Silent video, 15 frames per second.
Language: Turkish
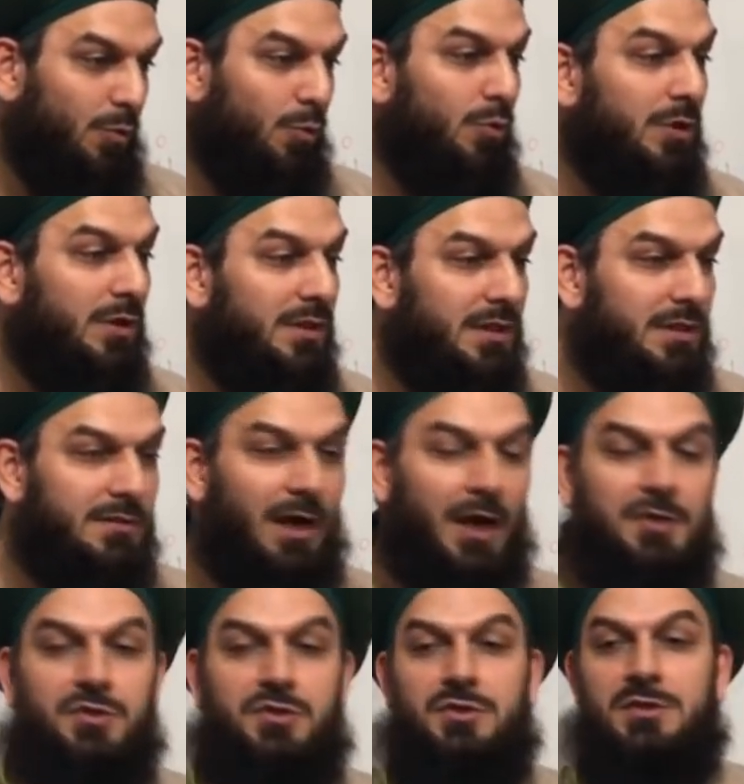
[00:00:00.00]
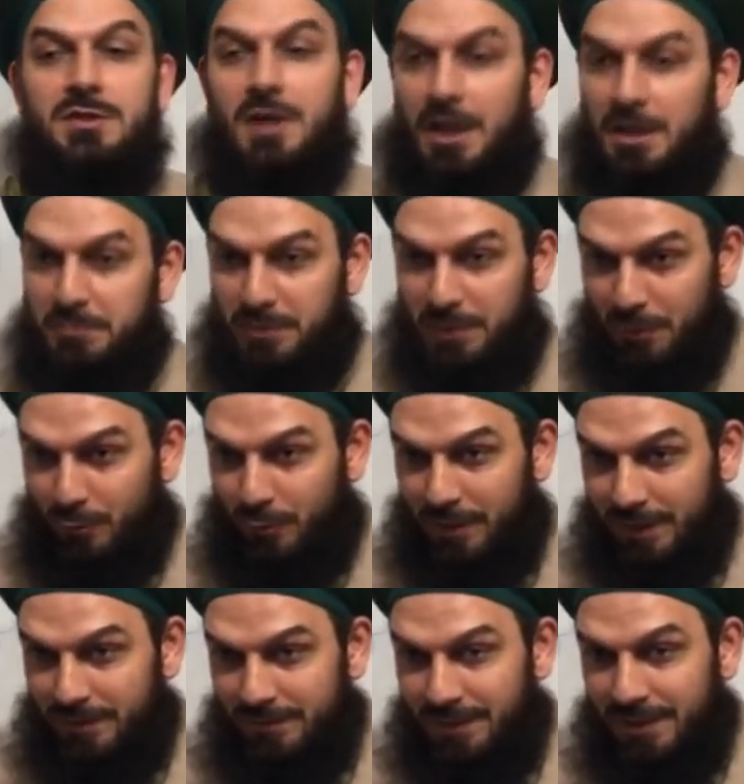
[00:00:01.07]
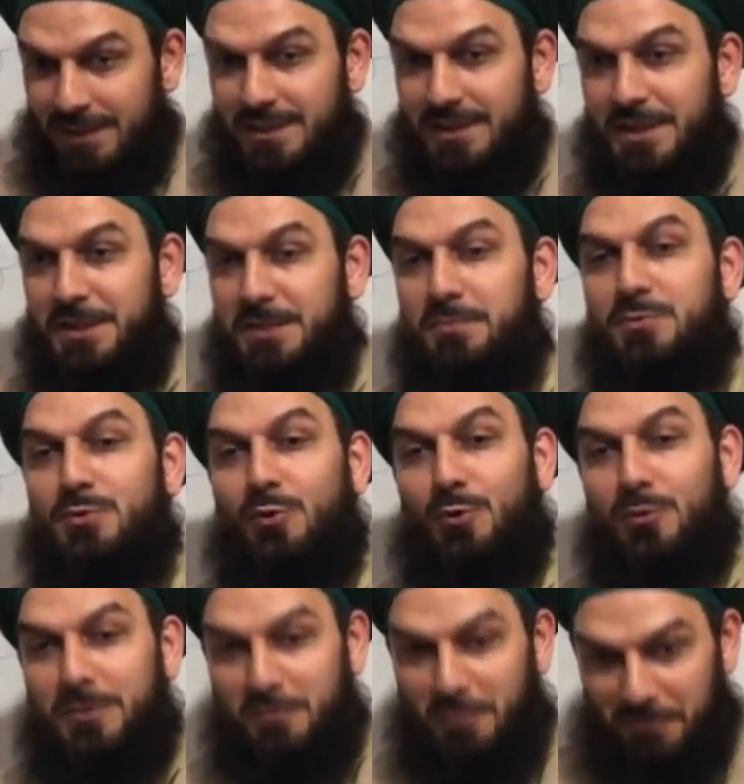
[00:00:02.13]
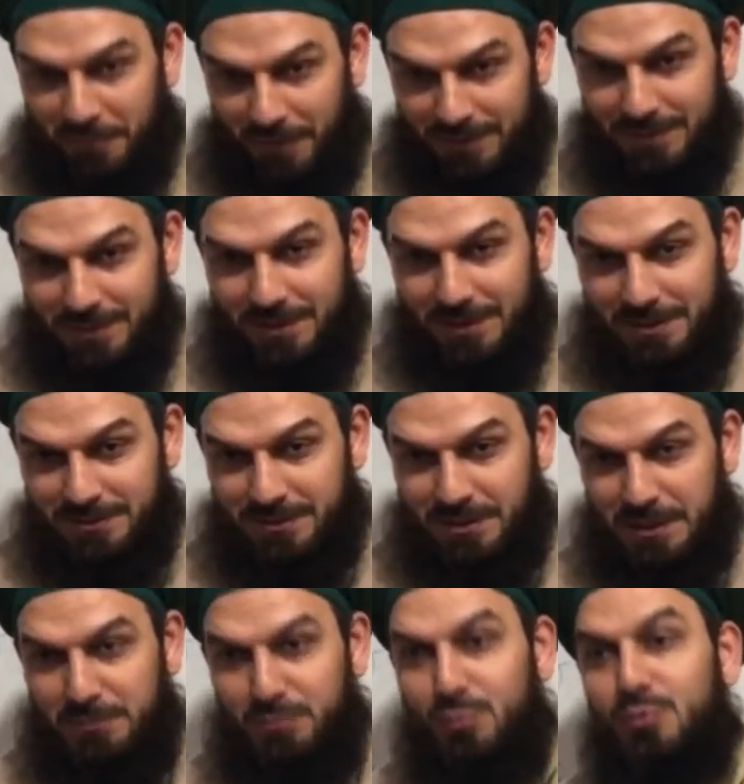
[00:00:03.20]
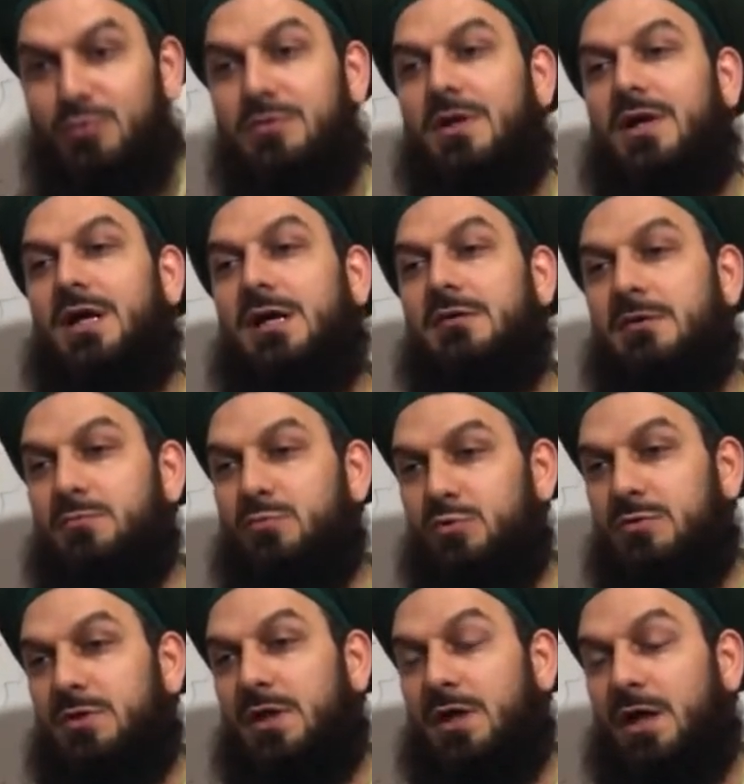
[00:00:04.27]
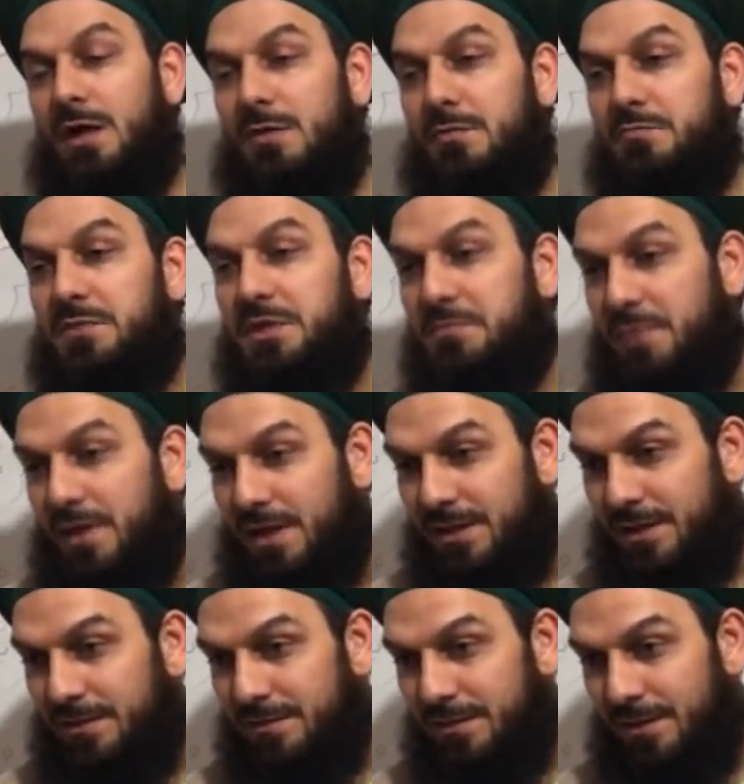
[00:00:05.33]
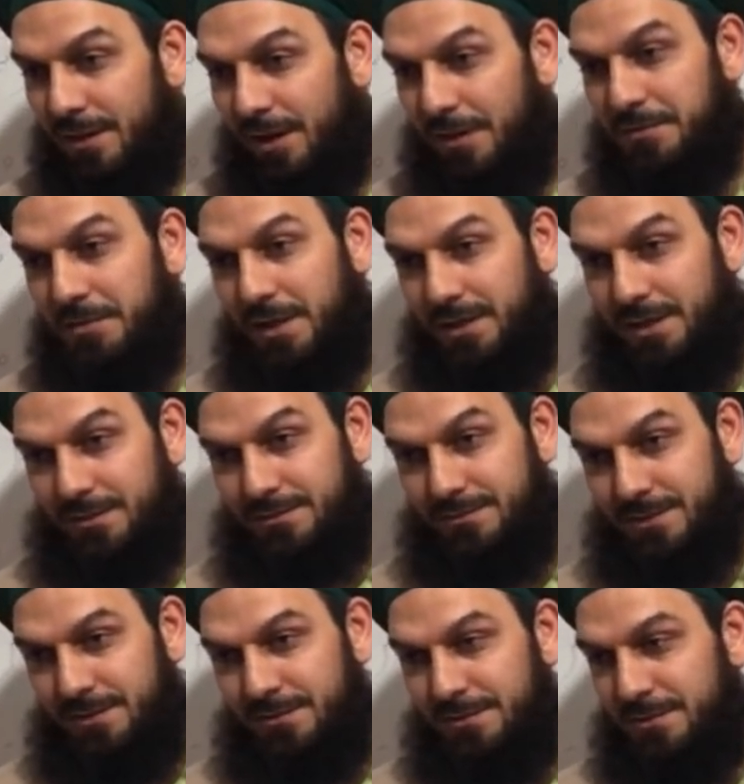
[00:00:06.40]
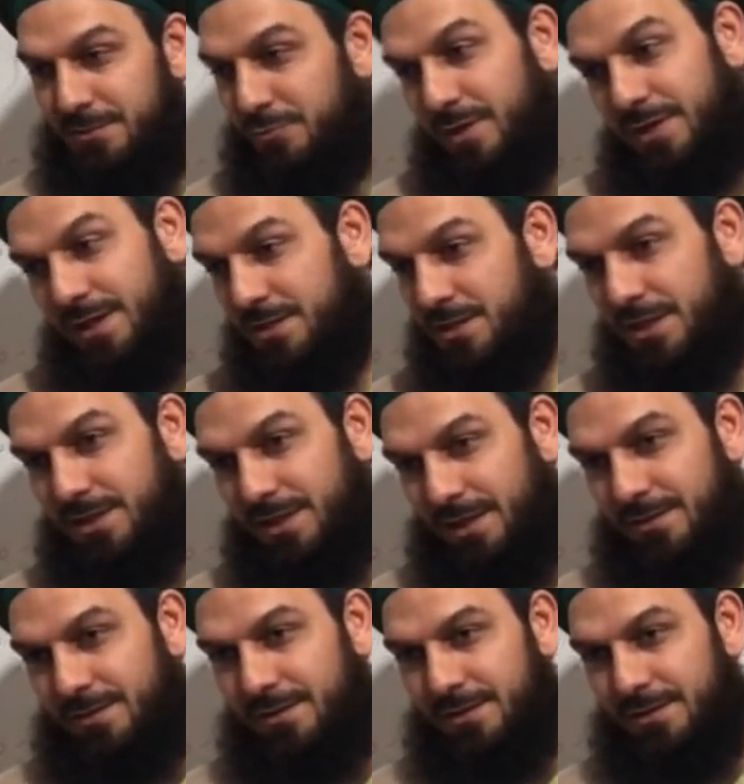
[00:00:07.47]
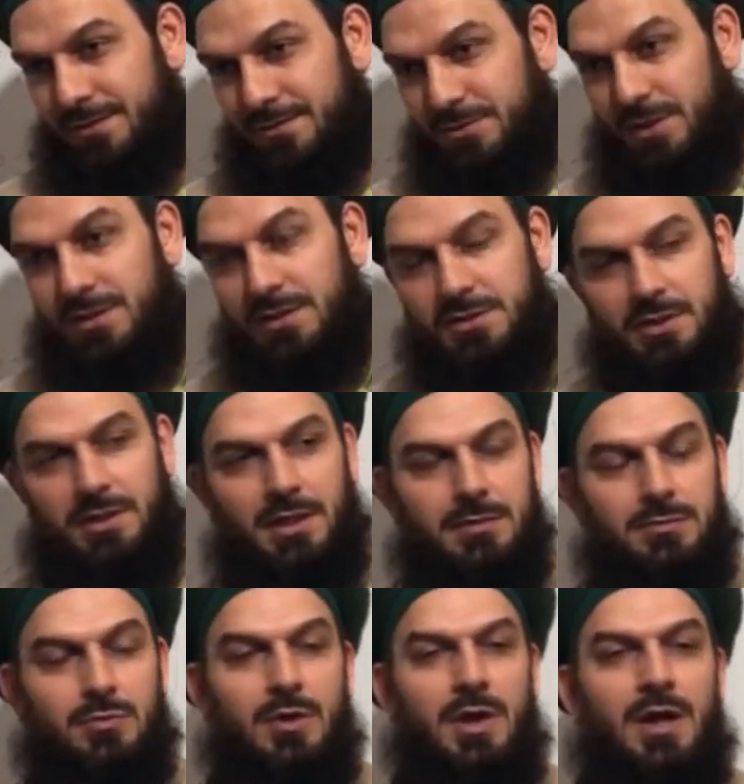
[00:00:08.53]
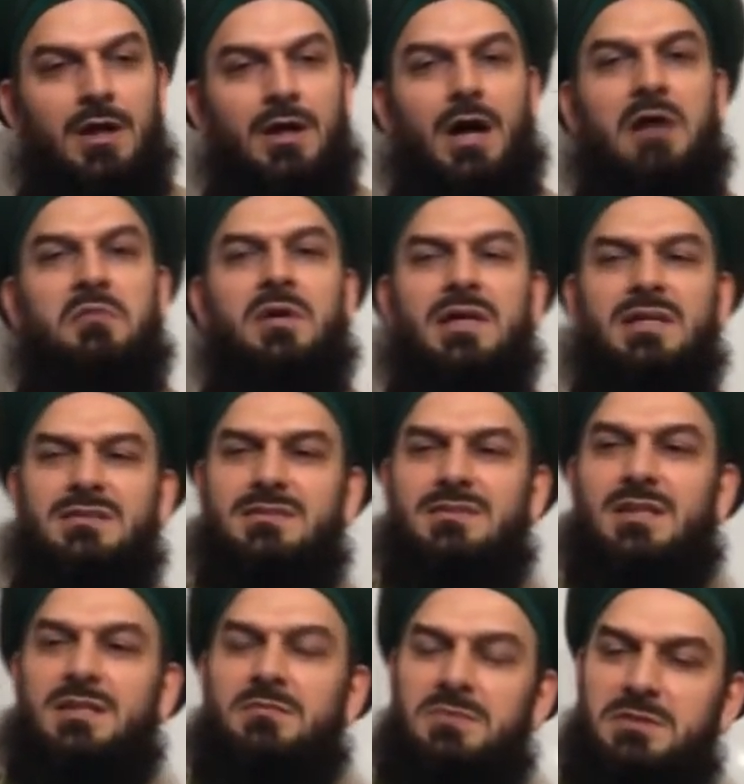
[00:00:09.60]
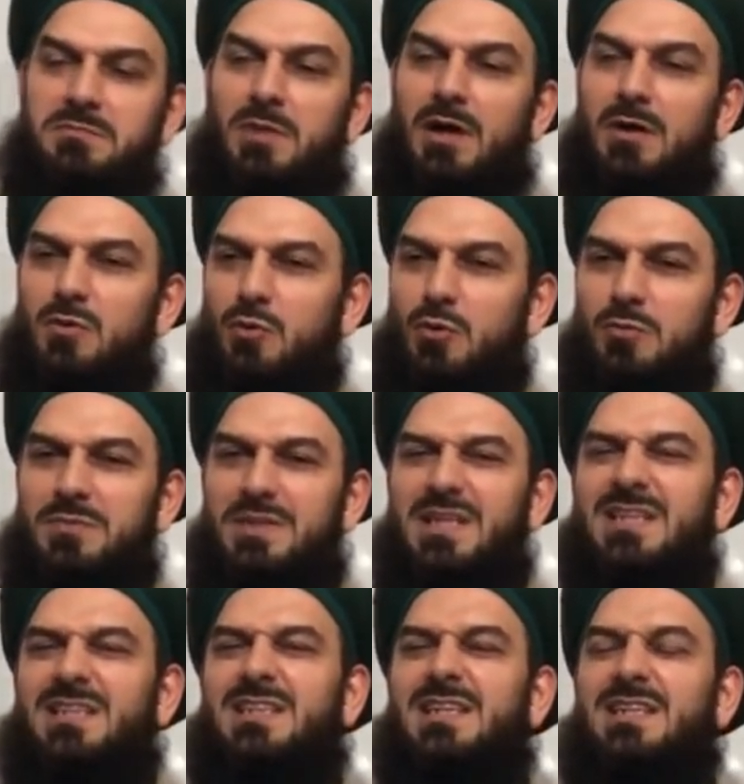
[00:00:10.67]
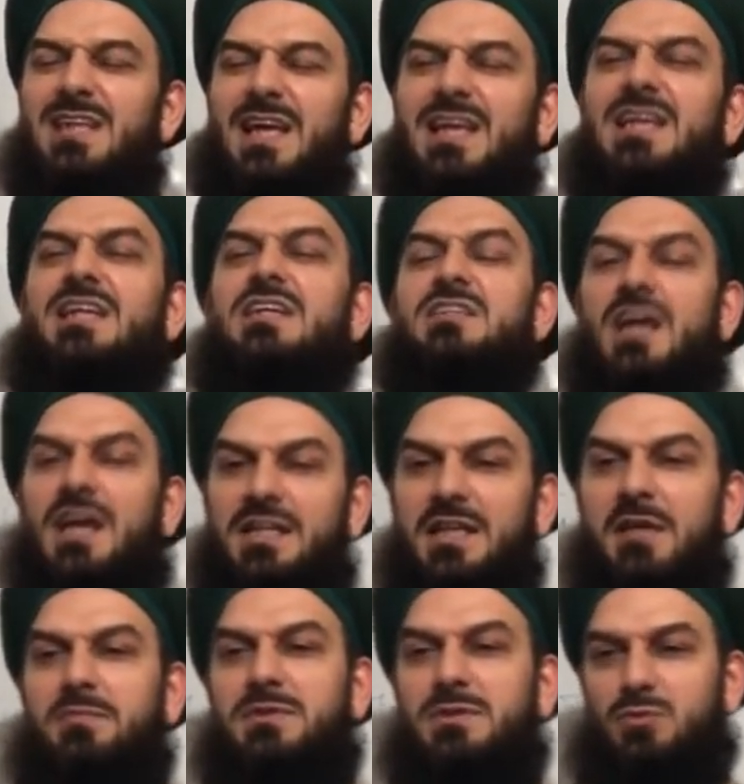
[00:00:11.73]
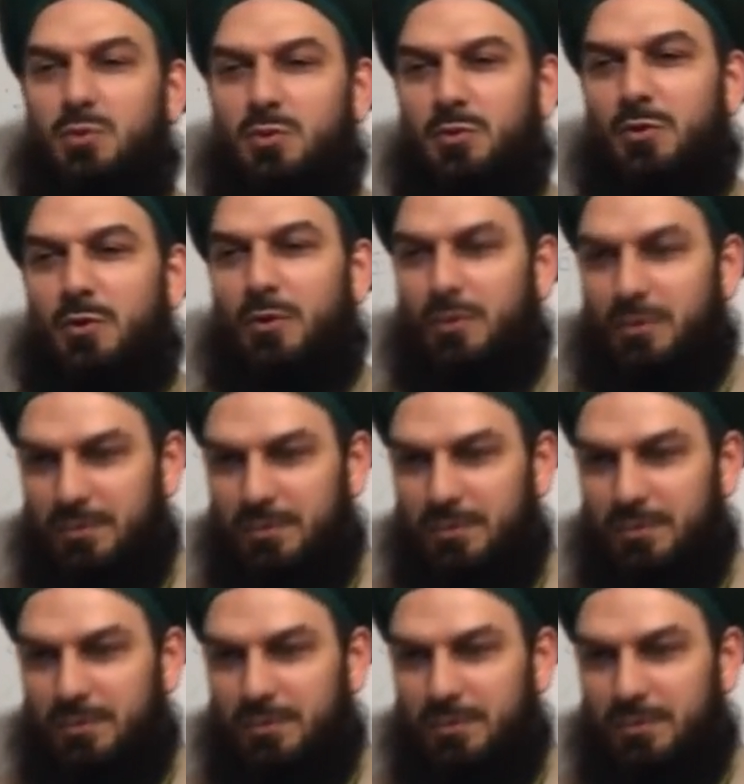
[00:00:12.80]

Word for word: oraların aşkını kalbine koyan gidip de orada vefat eden insana mutlaka ve mutlaka bir bereket Allah katından verilecek yani. Celle Celaluhu. Ama insanımız bakıyorum gitgide iyice edepsiz oluyor.